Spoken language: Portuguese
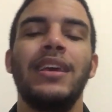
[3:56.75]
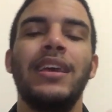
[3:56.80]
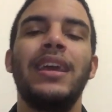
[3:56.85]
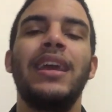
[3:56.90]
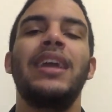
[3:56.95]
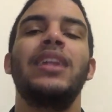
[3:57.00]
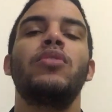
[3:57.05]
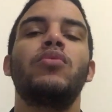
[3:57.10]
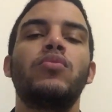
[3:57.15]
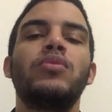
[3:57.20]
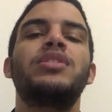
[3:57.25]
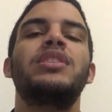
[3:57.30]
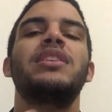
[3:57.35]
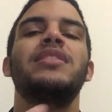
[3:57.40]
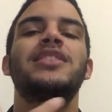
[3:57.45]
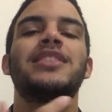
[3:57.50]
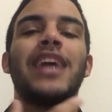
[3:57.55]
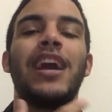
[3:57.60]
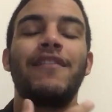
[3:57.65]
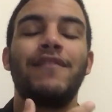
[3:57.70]
ele
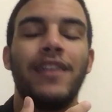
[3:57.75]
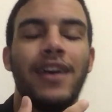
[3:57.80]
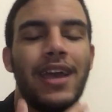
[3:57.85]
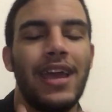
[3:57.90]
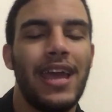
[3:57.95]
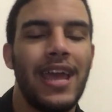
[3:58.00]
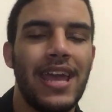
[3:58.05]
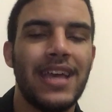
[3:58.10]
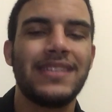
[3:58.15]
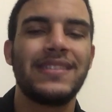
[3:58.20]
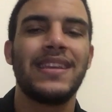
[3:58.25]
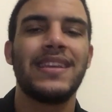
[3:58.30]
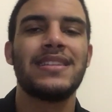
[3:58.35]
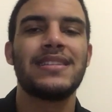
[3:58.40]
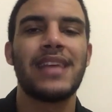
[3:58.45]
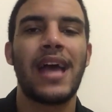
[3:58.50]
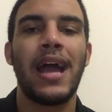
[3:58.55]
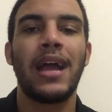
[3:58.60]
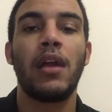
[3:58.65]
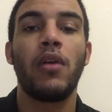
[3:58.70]
utilizava essa
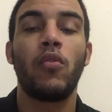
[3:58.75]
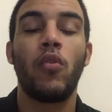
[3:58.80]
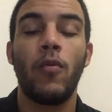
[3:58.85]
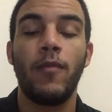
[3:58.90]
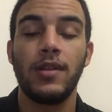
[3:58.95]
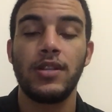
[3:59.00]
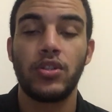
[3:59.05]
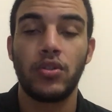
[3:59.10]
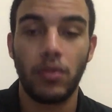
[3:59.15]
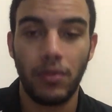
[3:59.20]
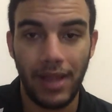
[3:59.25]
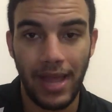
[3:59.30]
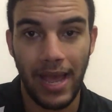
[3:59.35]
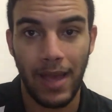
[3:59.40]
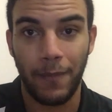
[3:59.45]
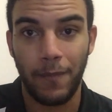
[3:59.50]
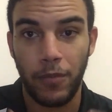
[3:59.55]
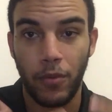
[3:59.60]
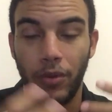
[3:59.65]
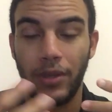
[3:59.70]
zaga como a
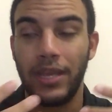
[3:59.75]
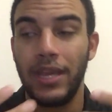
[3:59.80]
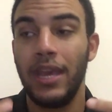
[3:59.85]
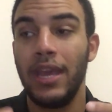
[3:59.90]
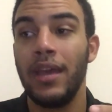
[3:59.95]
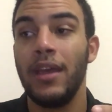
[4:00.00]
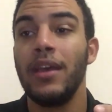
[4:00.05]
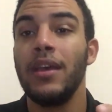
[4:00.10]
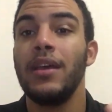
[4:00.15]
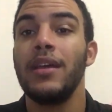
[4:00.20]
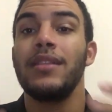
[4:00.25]
titular, porque,